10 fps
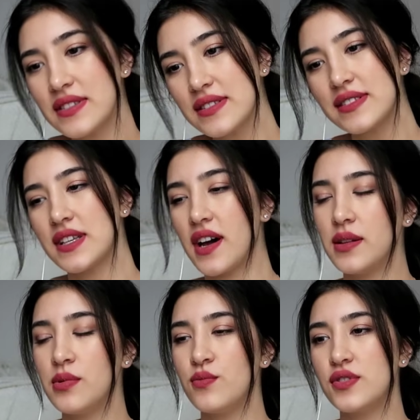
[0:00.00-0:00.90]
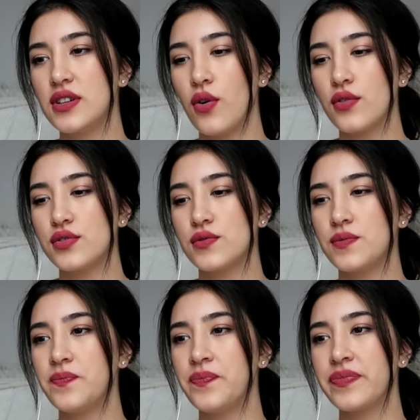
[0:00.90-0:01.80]
mi? Sade bir müzik
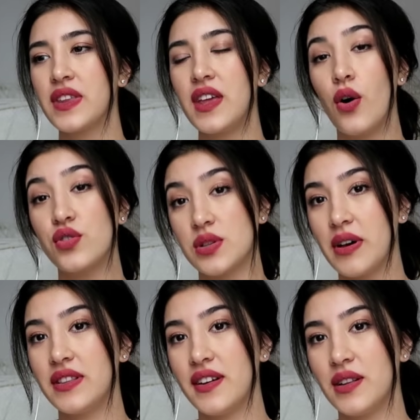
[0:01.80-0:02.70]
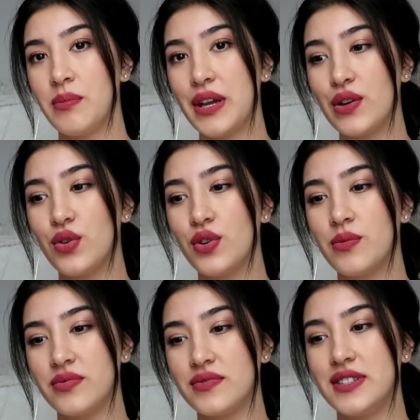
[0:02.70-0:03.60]
olsun. O zamanlar da
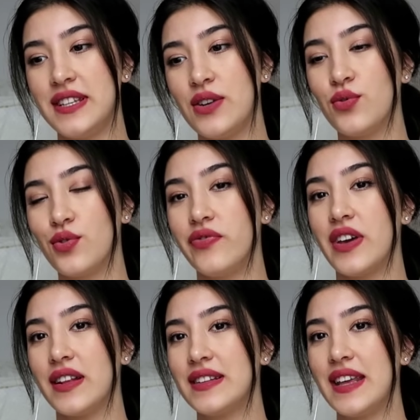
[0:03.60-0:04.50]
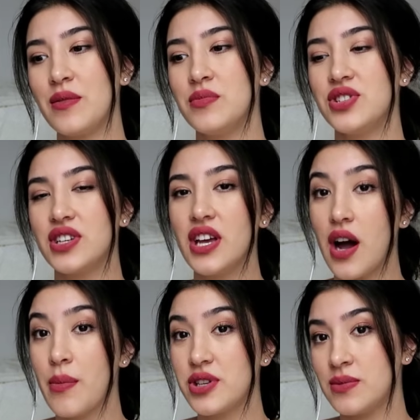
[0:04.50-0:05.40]
Merlo yine uygun fiyatlı değilmiş
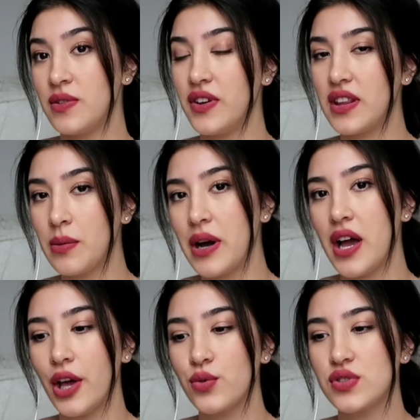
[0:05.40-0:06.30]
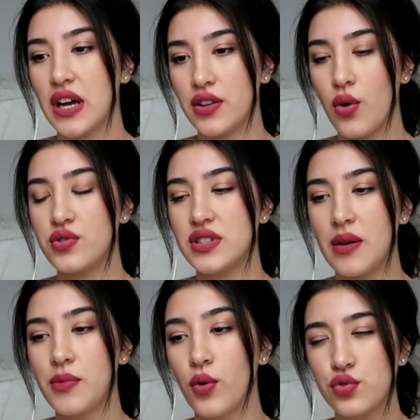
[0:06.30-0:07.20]
ama şimdi fiyatı bayağı yükseldi.
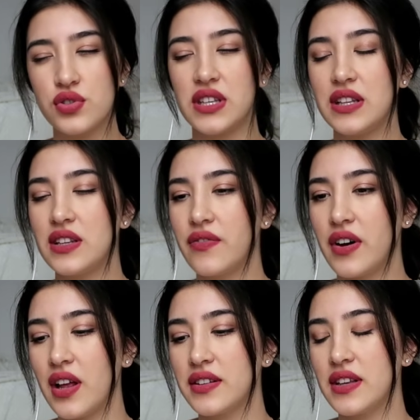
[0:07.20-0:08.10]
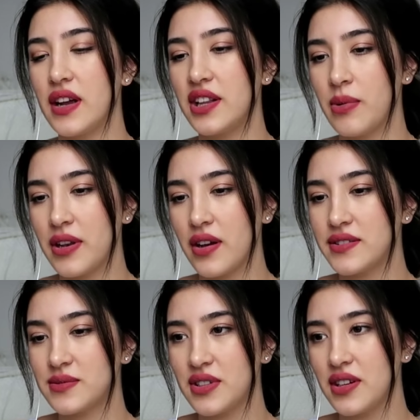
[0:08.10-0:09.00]
Önceden bir 32 lira falan da herhalde ben
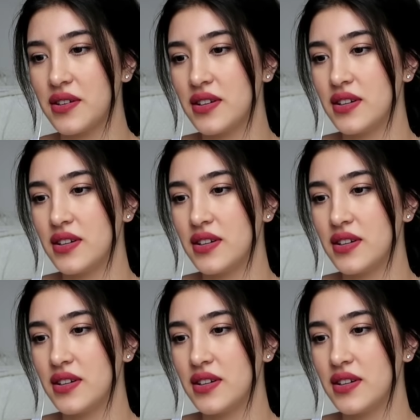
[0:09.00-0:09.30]
aldığımda.